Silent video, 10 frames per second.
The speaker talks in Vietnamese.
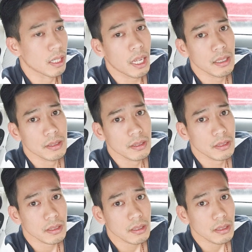đó
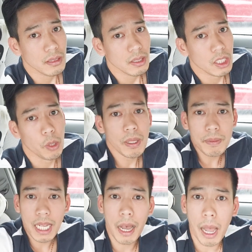cũng
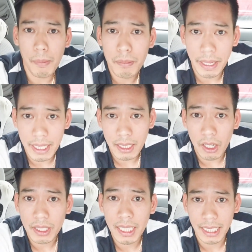giống như ở, ở bên mỹ
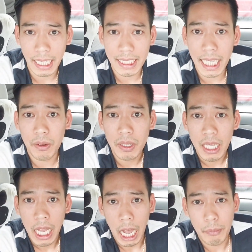đó chính là tại sao
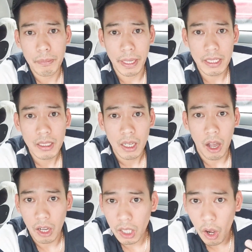ở bên mỹ
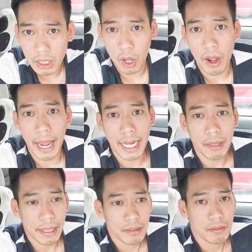họ có tòa án
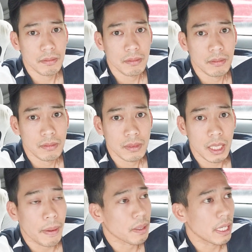các bạn
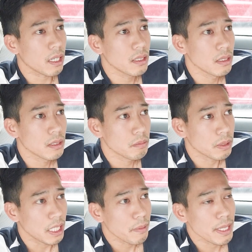các bạn nghĩ coi
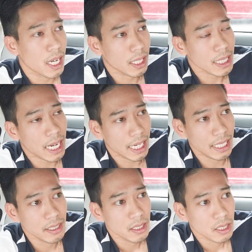tự nhiên bây giờ cái thằng
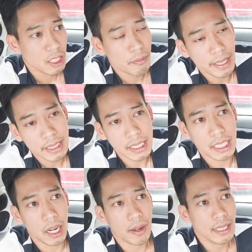này nó bắn chết
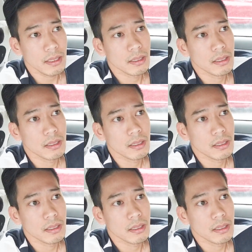vợ của anh